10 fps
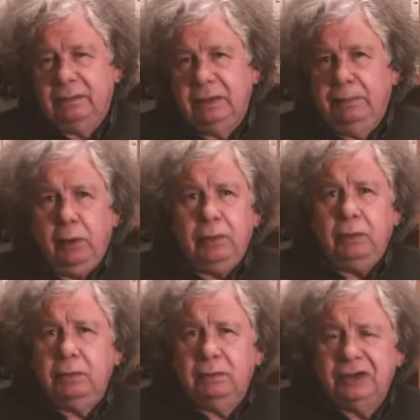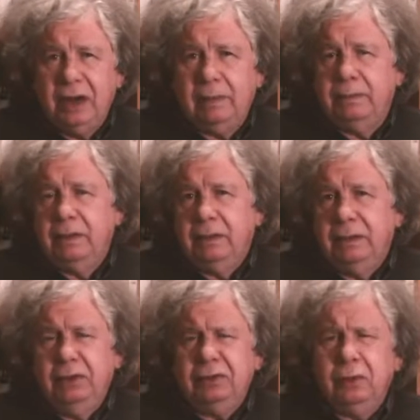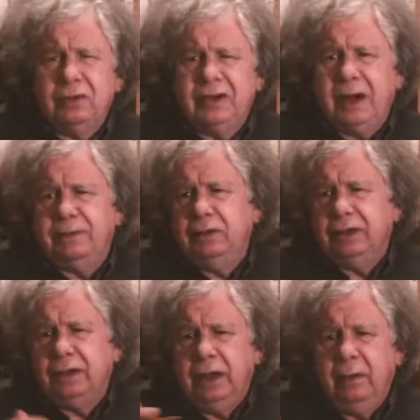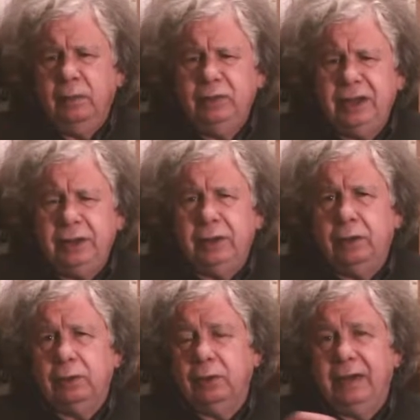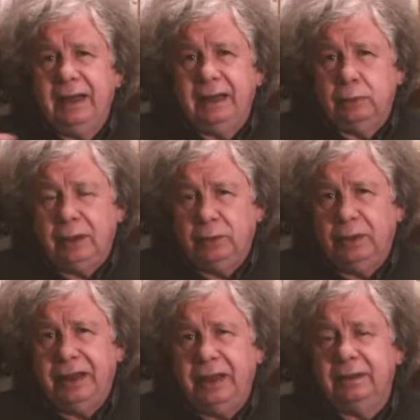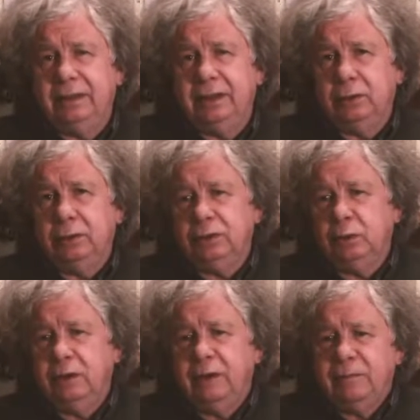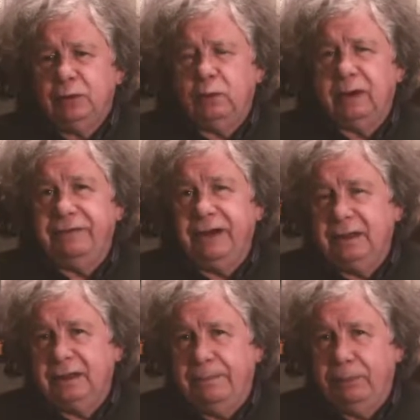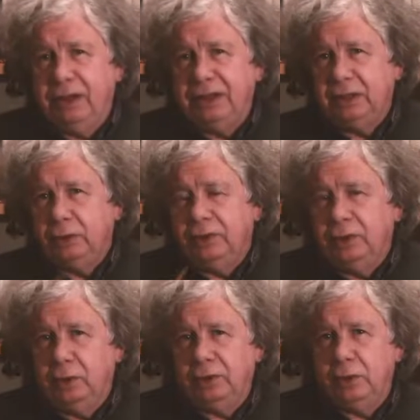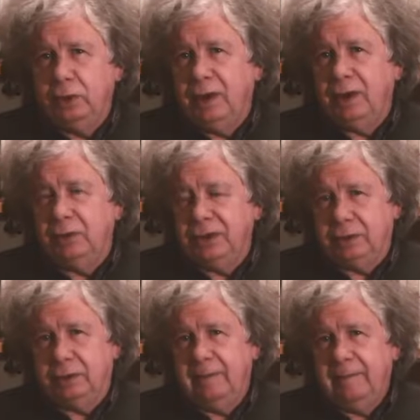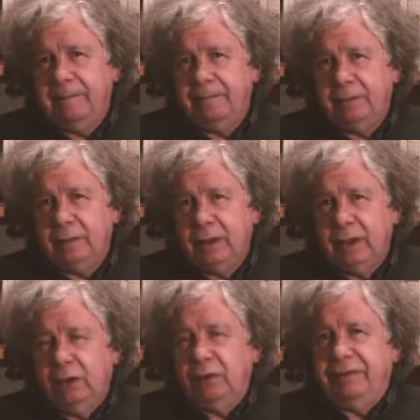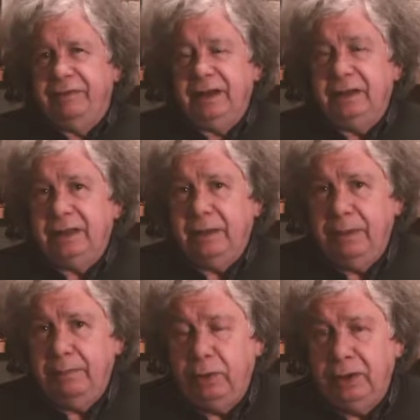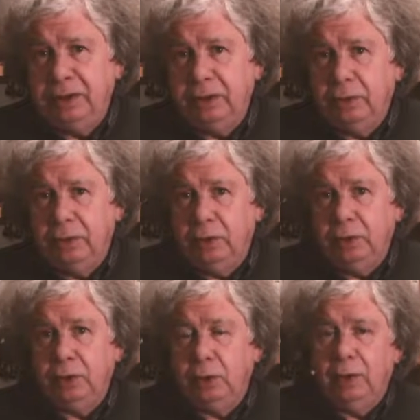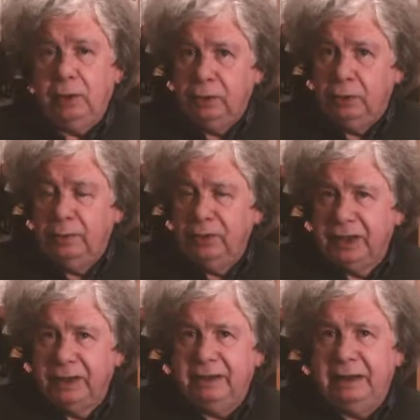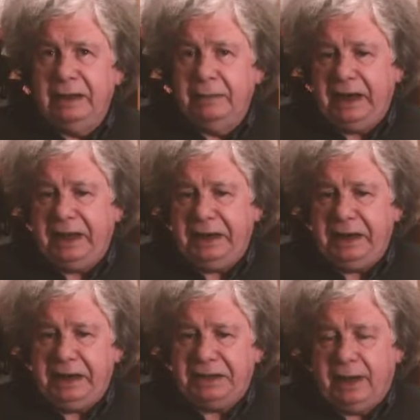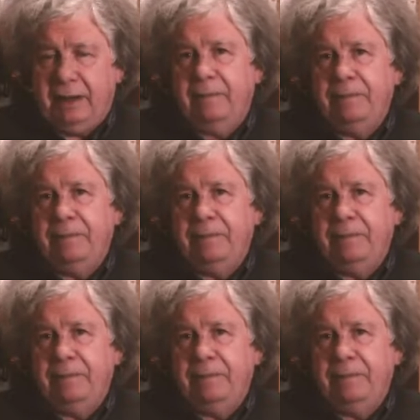El propio Sharp, y no solo Sharp, sino que el mundillo que lo rodea, toda su gente, todos sus referentes políticos, ideológicos y valóricos. Los referentes también políticos, ideológicos y valóricos de mucha gente de la llamada derecha.